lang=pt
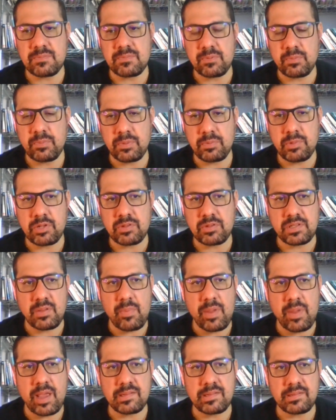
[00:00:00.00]
para o primeiro
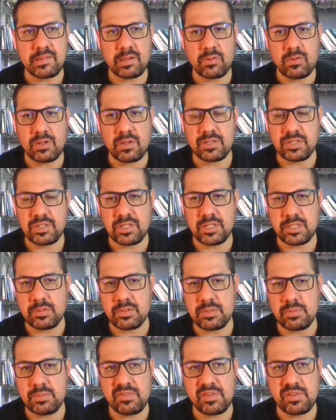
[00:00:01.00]
semestre agora de
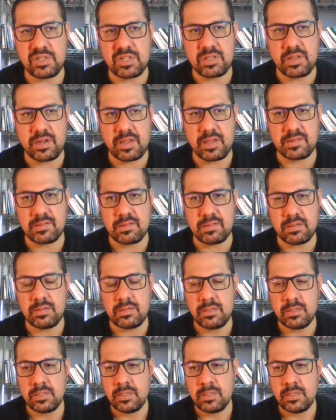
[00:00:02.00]
2023, né?